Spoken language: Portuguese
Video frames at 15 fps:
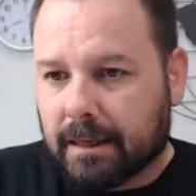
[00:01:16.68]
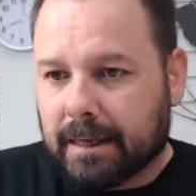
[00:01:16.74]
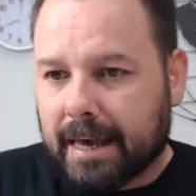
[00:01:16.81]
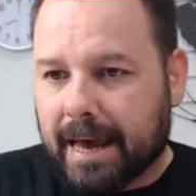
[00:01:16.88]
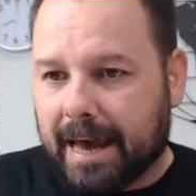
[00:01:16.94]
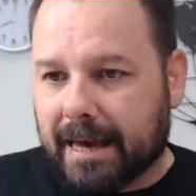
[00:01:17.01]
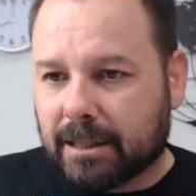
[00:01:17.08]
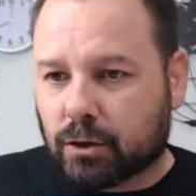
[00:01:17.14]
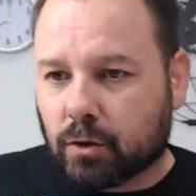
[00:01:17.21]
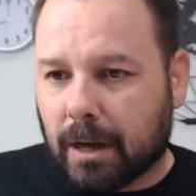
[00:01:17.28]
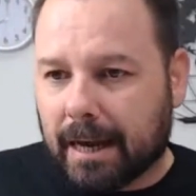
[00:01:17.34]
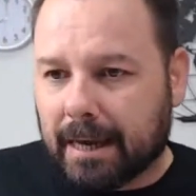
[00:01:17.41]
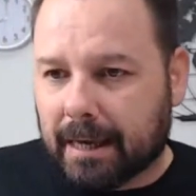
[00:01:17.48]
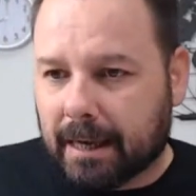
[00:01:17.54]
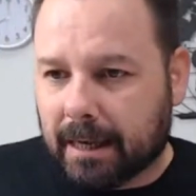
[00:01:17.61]
É isso
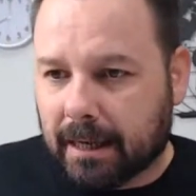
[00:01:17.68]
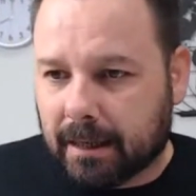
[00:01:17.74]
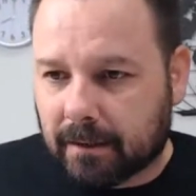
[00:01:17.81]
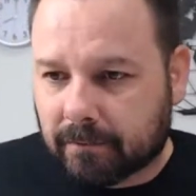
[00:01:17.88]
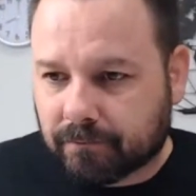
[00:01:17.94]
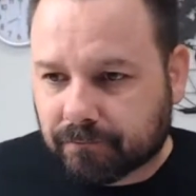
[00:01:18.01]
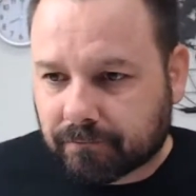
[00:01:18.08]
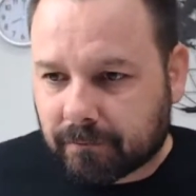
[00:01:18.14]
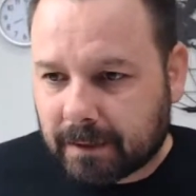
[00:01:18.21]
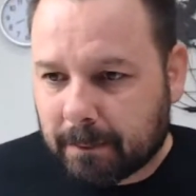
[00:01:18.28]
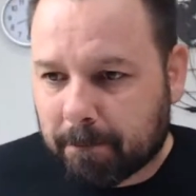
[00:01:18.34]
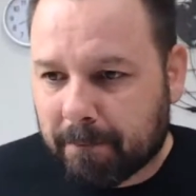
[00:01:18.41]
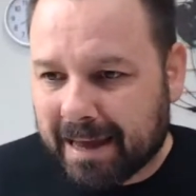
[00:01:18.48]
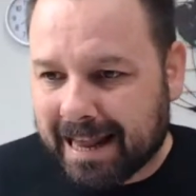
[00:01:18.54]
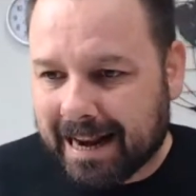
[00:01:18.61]
aí.
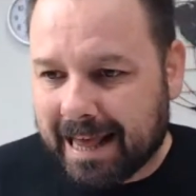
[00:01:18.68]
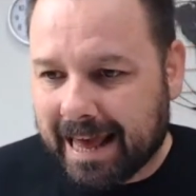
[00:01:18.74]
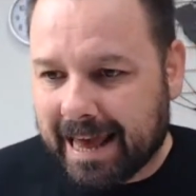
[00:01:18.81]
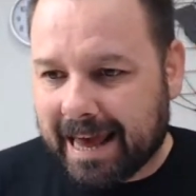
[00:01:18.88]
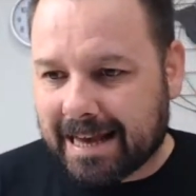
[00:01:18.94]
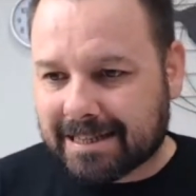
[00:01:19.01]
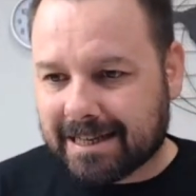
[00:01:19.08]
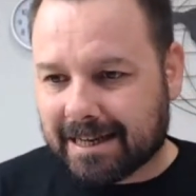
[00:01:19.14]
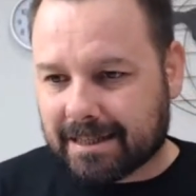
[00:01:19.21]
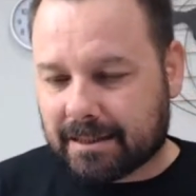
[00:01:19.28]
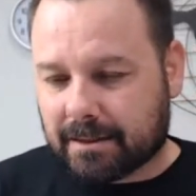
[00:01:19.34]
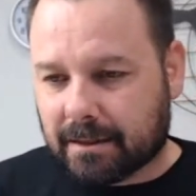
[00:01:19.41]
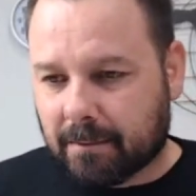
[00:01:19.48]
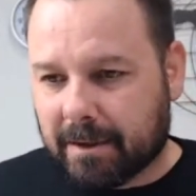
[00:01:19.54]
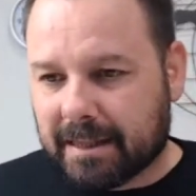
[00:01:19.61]
Belezas,
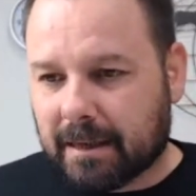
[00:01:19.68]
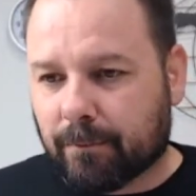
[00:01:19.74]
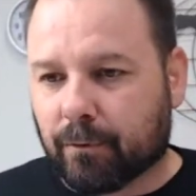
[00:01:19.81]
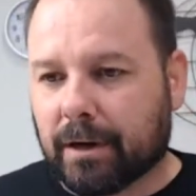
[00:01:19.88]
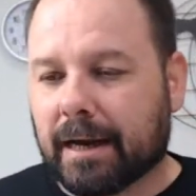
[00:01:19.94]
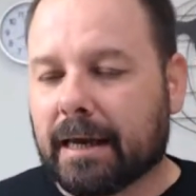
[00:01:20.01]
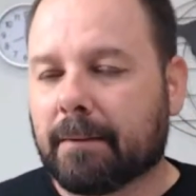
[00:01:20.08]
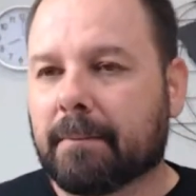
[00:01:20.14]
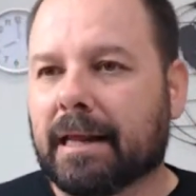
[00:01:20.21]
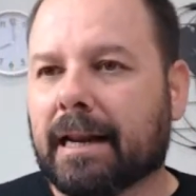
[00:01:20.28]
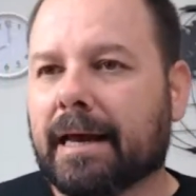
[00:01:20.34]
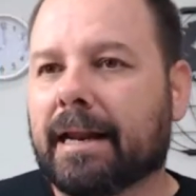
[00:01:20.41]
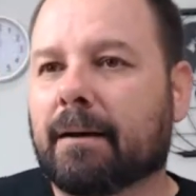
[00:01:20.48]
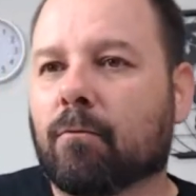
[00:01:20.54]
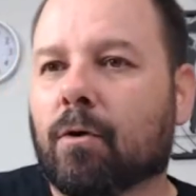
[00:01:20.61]
também tá por aí.
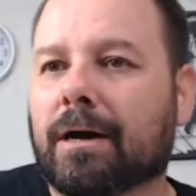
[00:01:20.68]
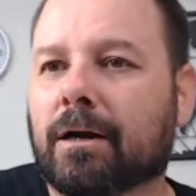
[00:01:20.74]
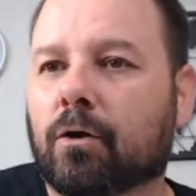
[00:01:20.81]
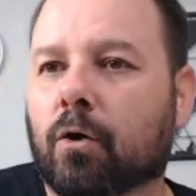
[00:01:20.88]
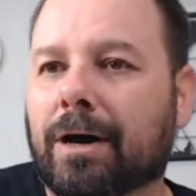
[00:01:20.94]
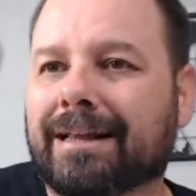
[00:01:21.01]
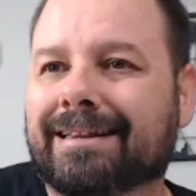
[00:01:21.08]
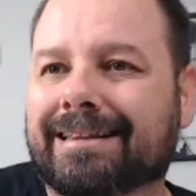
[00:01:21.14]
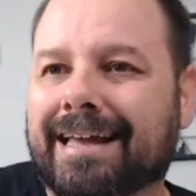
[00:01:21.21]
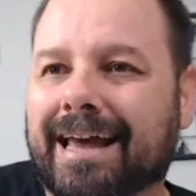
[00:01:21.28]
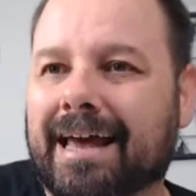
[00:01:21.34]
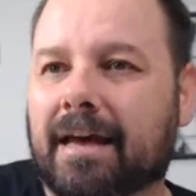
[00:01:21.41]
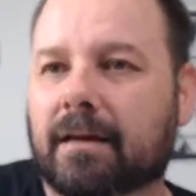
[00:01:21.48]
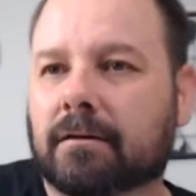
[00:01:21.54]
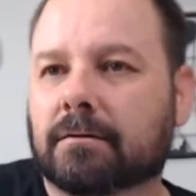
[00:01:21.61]
Milena, boa
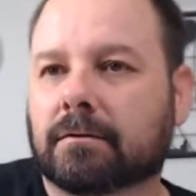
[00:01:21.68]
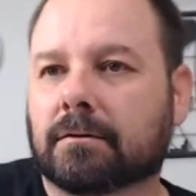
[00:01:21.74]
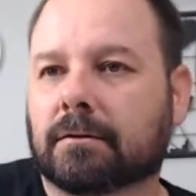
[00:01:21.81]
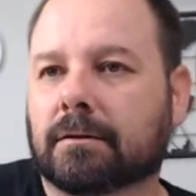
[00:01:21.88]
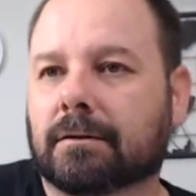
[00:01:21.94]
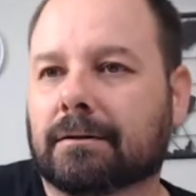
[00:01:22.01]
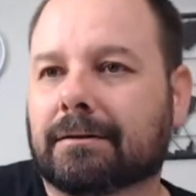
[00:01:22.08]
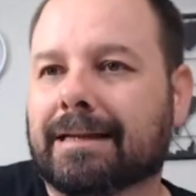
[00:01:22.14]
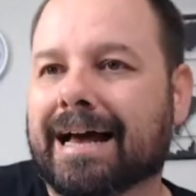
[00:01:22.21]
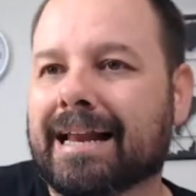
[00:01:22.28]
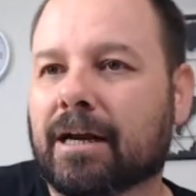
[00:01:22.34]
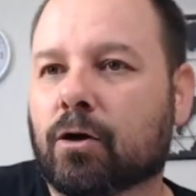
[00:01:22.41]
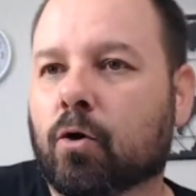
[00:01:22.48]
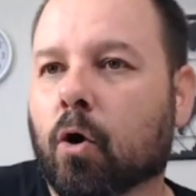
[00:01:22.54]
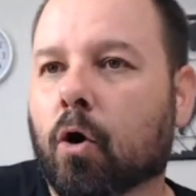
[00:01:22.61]
noite.
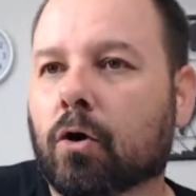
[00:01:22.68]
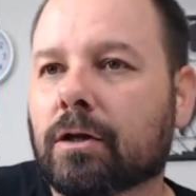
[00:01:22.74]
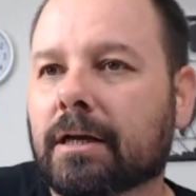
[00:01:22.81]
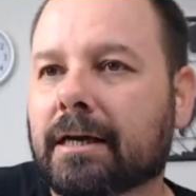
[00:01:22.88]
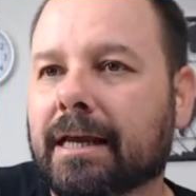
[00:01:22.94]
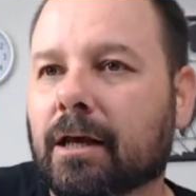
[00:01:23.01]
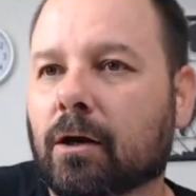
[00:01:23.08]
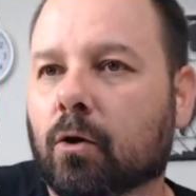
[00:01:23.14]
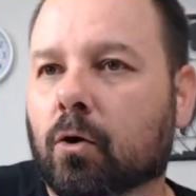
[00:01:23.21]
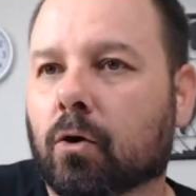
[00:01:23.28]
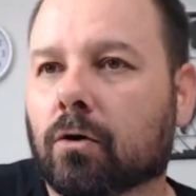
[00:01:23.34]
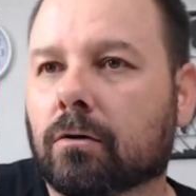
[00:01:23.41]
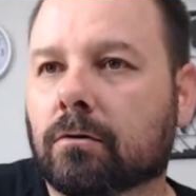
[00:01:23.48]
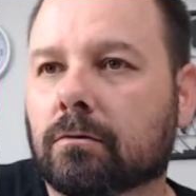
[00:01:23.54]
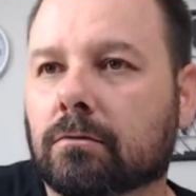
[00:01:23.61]
Dali couro de
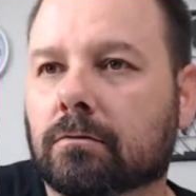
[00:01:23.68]
grilo.